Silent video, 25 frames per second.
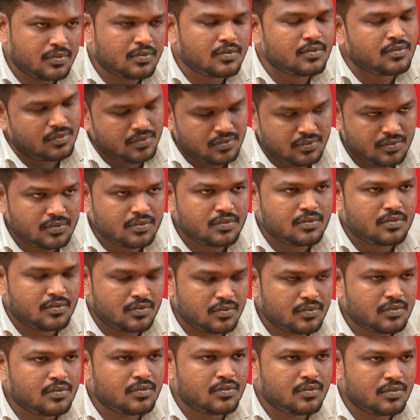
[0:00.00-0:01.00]
பெற்ற
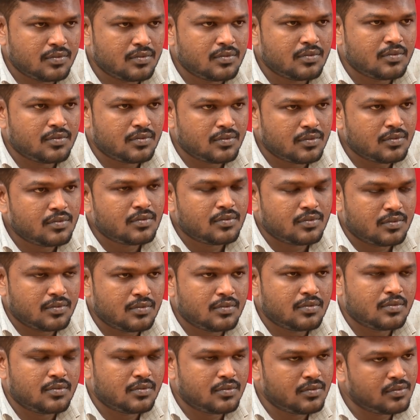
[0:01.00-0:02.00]
வங்கிகள் மூலிமா
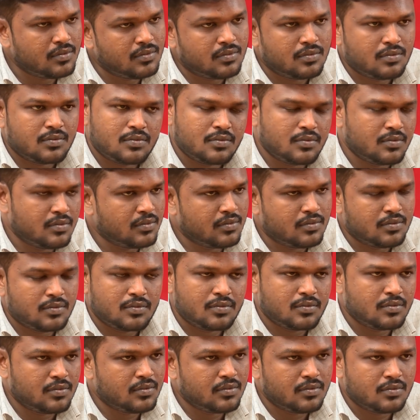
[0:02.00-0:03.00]
வந்துட்டு பணத்தை
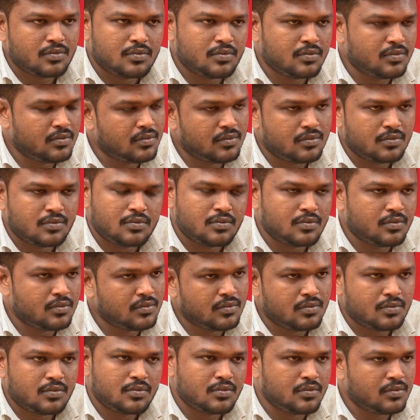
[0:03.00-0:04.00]
வந்து எண்மங்களாக
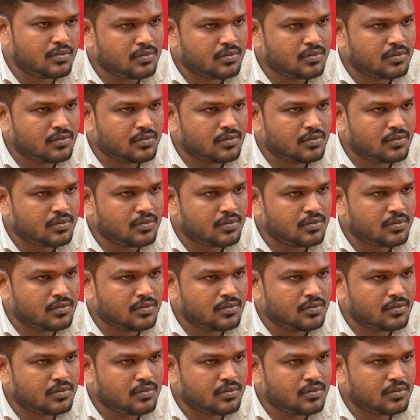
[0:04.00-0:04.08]
வச்சுக்கிட்டு